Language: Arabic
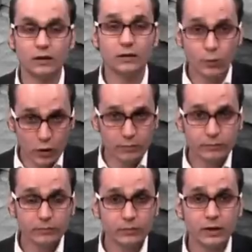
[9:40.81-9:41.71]

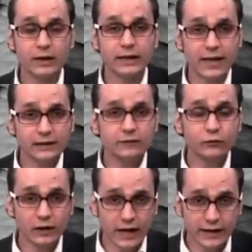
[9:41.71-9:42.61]
المهم الهدف
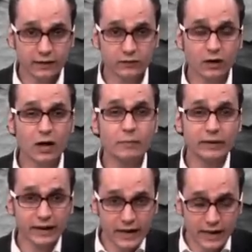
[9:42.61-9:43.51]
والغاية لطهران
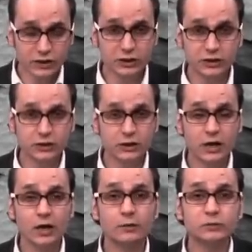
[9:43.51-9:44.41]
من كل هالشي
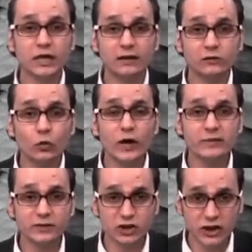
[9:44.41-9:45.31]
مشان
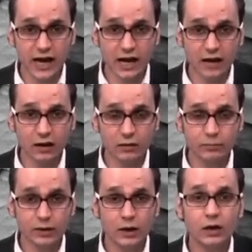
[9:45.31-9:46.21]
توهم الشيعة العرب
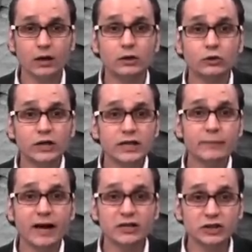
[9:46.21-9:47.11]
انه هي
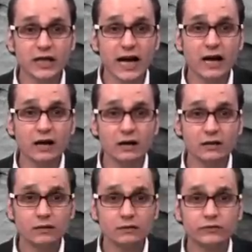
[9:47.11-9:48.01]
مع الشيعة
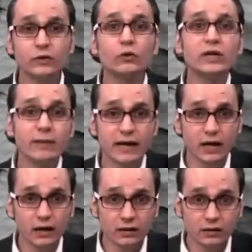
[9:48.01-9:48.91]
في كل
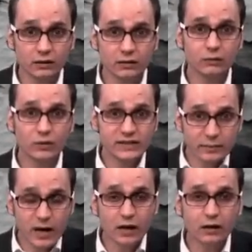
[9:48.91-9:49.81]
مكان
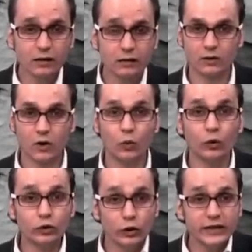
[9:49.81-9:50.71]
وزمان
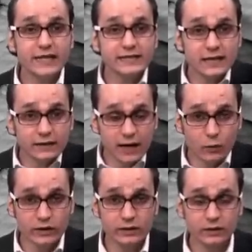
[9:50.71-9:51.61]
وانه هي سند
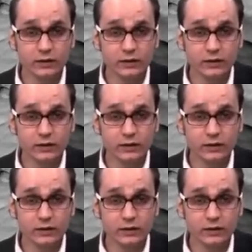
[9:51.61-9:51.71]
قوي